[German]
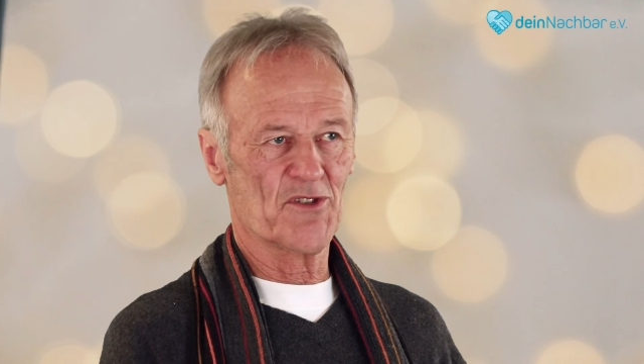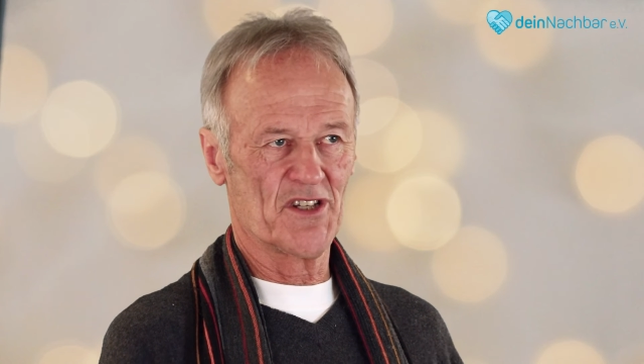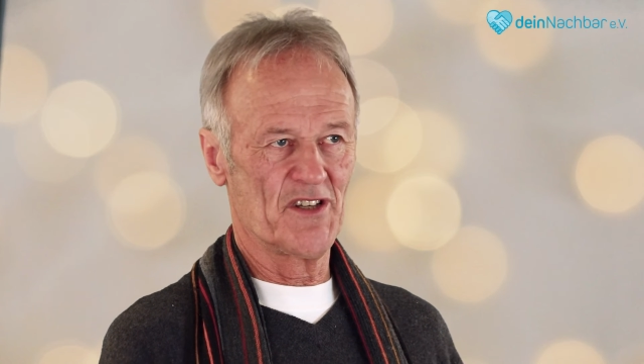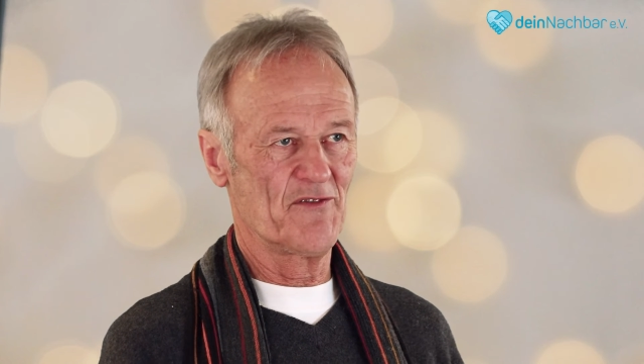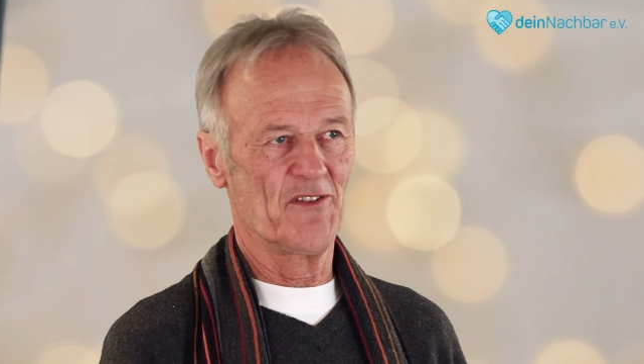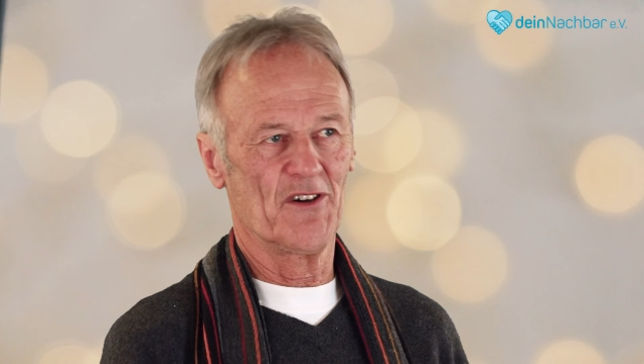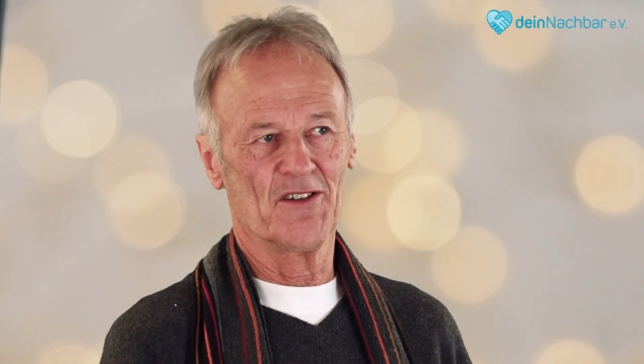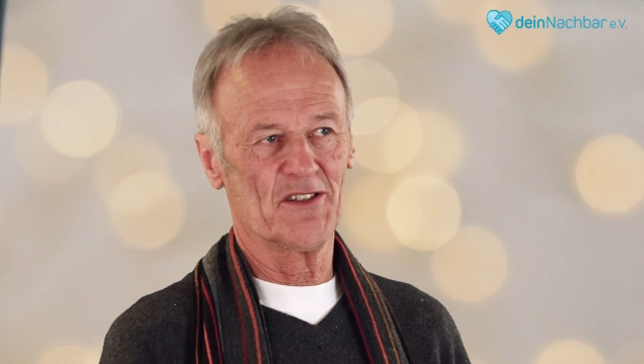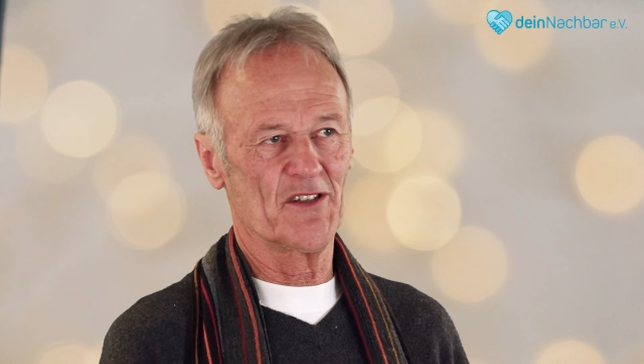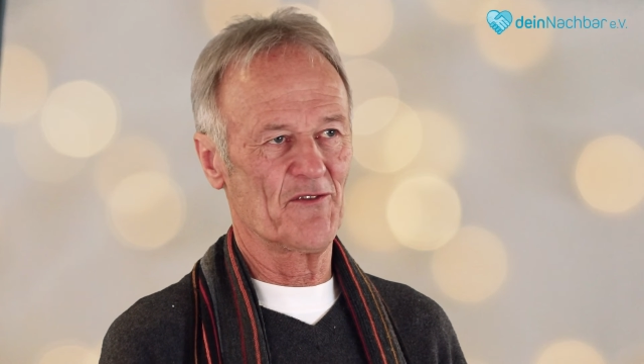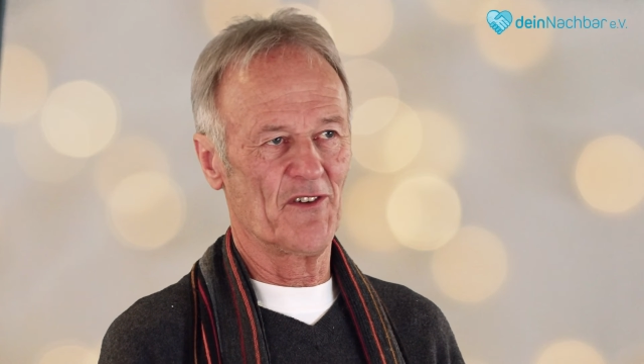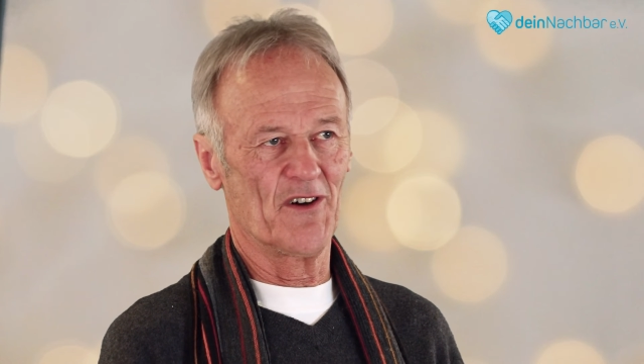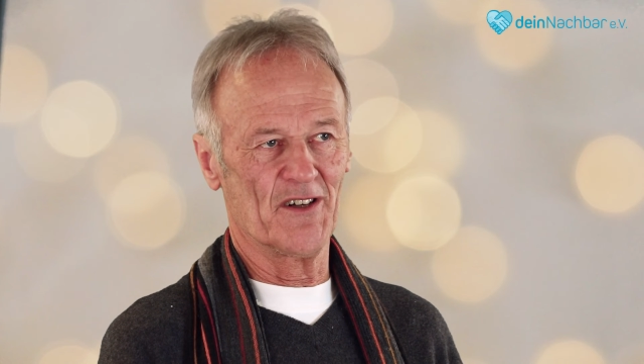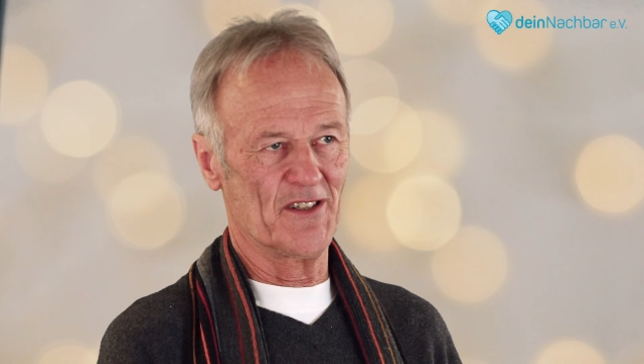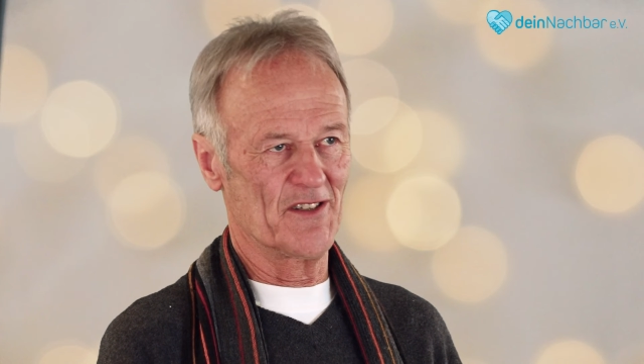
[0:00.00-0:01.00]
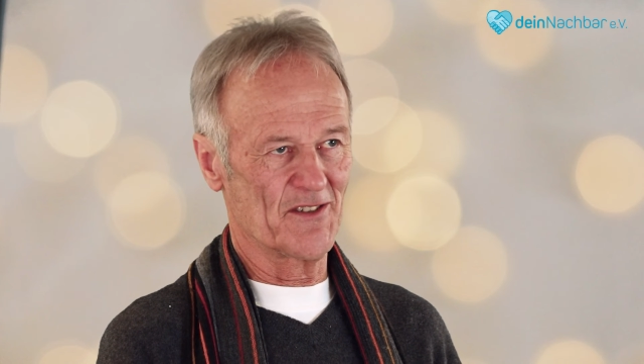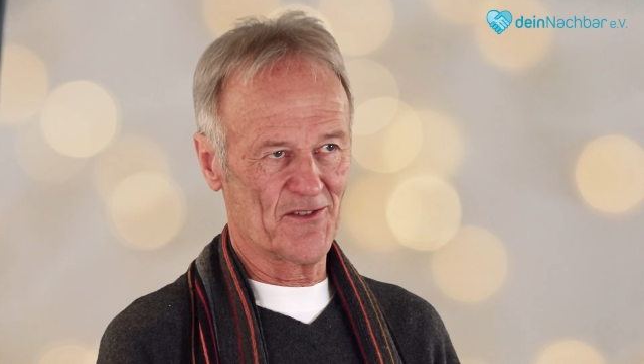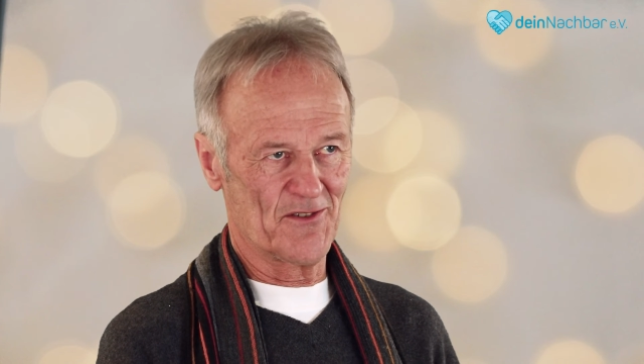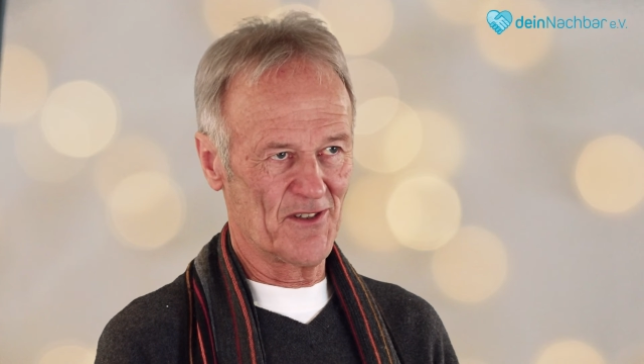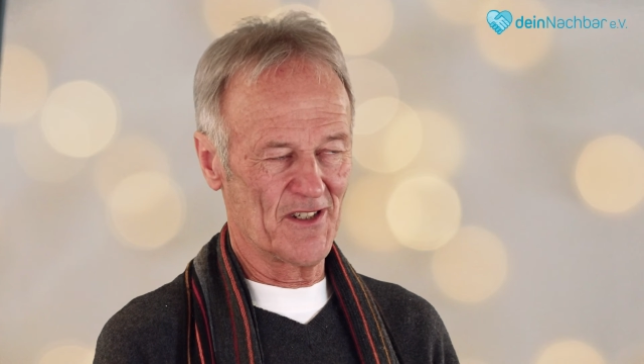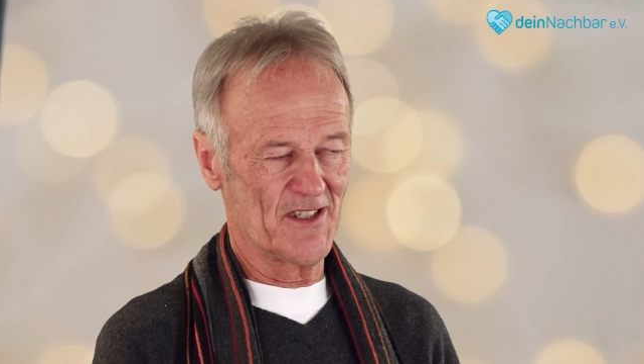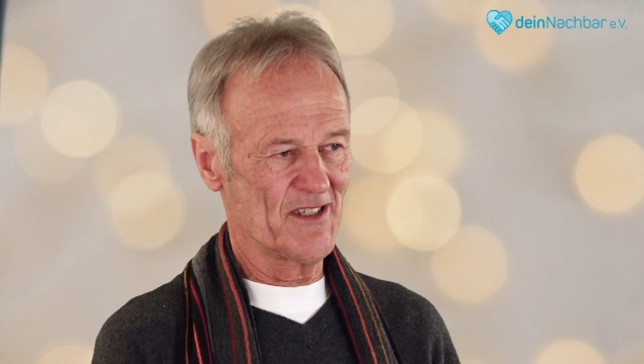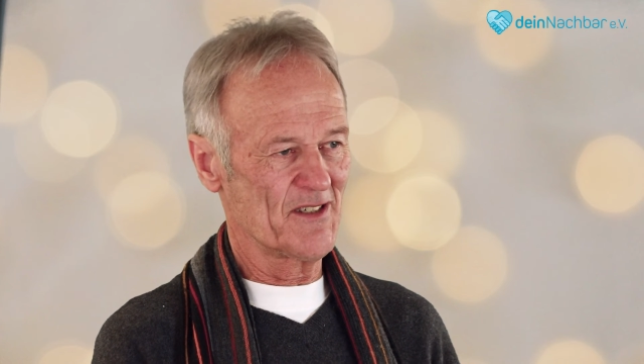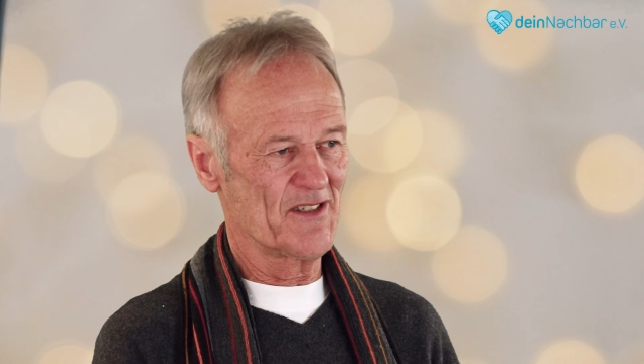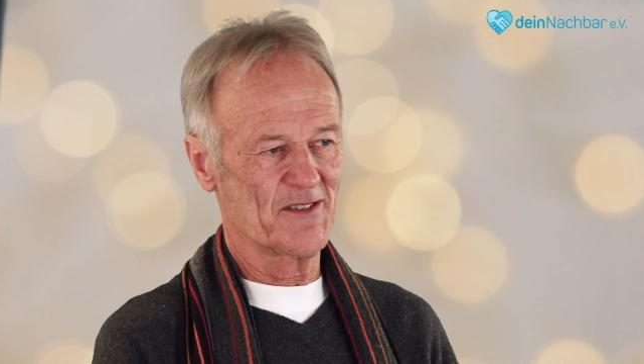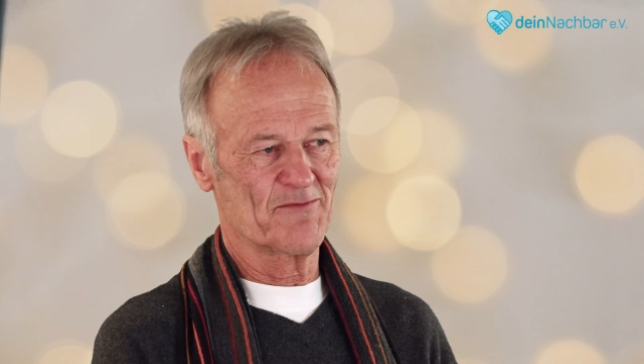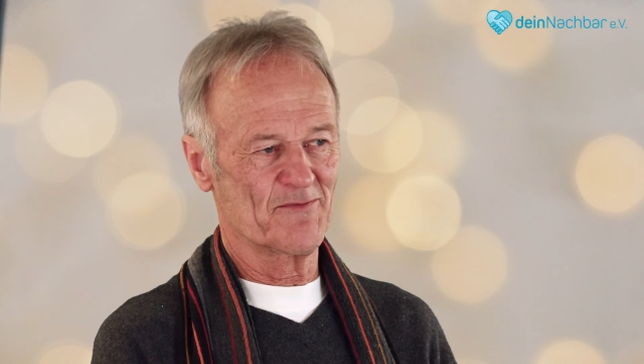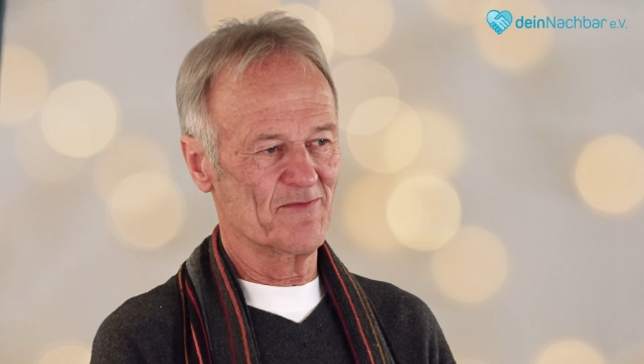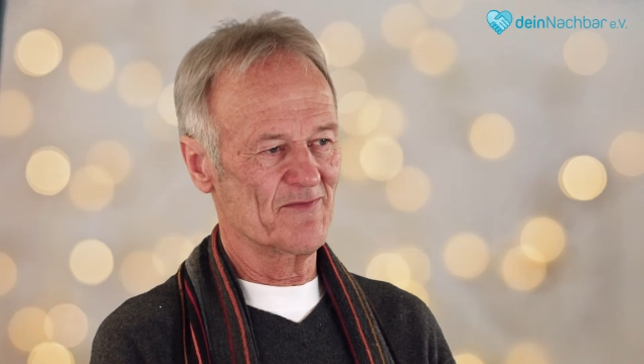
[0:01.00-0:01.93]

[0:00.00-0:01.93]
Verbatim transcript: Chef angefangen natürlich,